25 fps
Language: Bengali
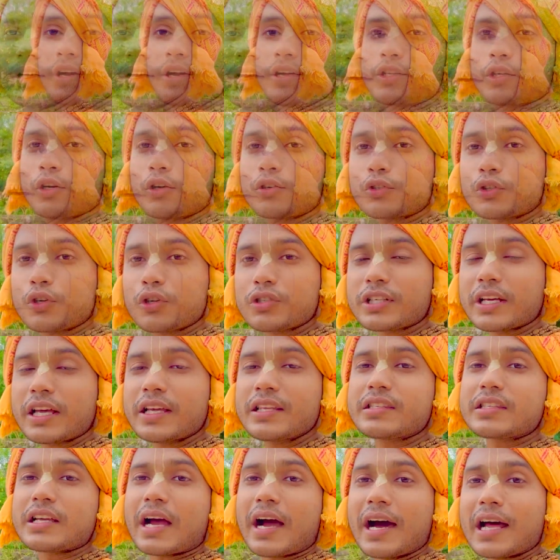ছোট্ট সেই
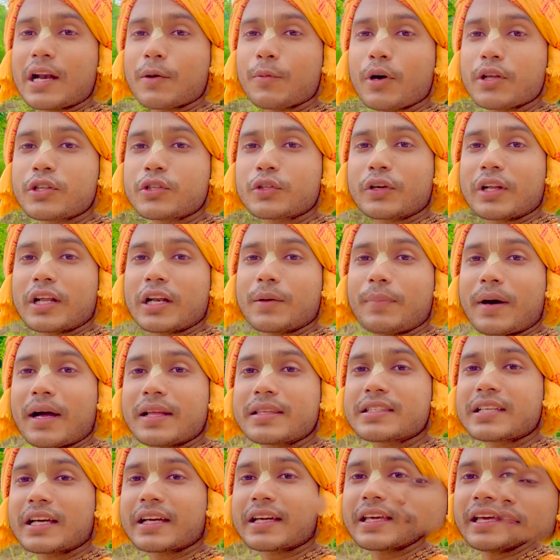চার বছরের
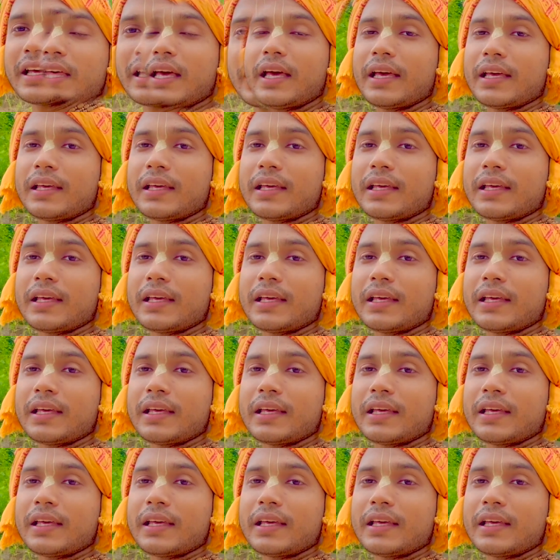বাচ্চাকে